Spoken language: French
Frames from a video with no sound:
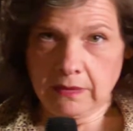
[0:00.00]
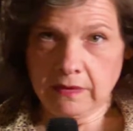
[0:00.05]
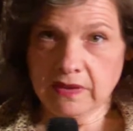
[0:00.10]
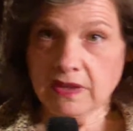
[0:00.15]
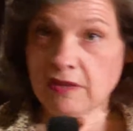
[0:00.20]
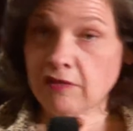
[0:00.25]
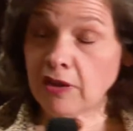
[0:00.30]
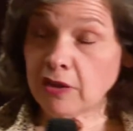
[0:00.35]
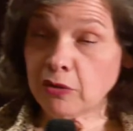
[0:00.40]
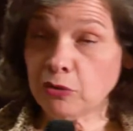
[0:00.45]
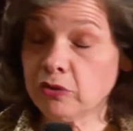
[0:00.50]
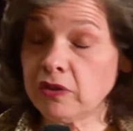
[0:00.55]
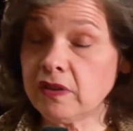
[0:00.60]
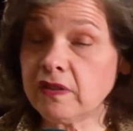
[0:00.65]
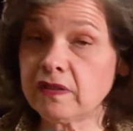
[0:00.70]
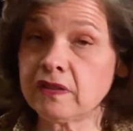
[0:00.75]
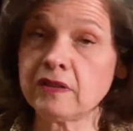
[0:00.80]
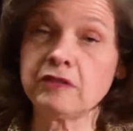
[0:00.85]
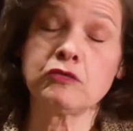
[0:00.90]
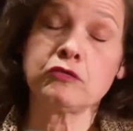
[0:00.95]
Ce qui va compter,
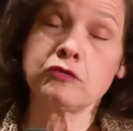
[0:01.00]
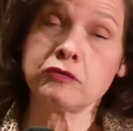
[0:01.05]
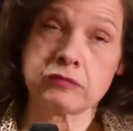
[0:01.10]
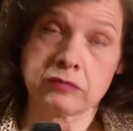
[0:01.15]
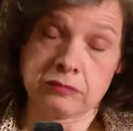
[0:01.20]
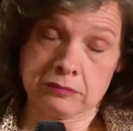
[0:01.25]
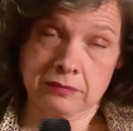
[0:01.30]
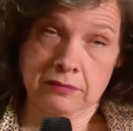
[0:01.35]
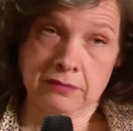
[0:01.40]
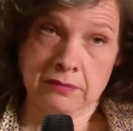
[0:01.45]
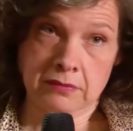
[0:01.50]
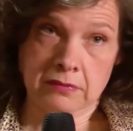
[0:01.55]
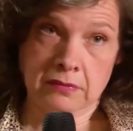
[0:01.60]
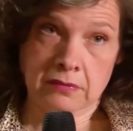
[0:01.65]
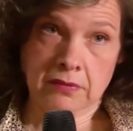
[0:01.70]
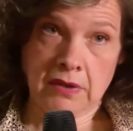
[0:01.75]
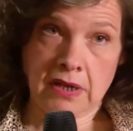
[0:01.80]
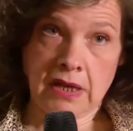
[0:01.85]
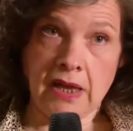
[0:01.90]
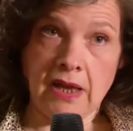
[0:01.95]
c'est vous.
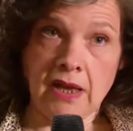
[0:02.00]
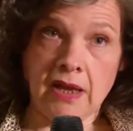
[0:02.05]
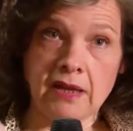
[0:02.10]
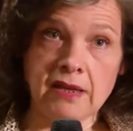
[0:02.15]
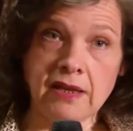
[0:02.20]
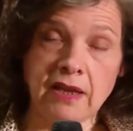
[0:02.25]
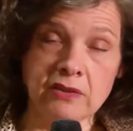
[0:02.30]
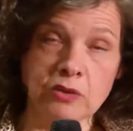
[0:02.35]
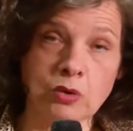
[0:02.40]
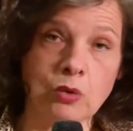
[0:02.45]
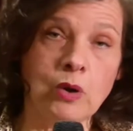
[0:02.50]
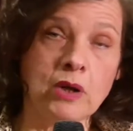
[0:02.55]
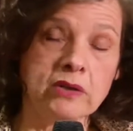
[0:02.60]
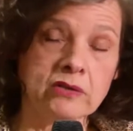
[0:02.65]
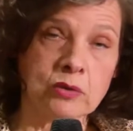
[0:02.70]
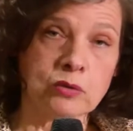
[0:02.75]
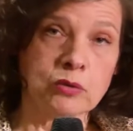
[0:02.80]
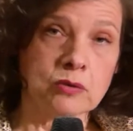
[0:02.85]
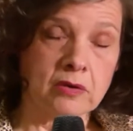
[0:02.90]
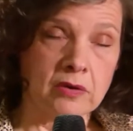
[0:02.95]
Et il y a trois
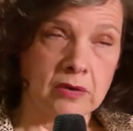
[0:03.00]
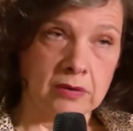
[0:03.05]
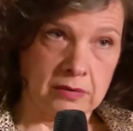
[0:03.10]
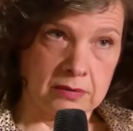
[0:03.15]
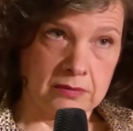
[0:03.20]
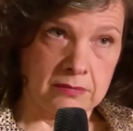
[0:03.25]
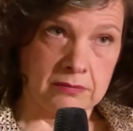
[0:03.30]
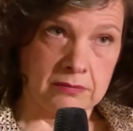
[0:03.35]
trucs.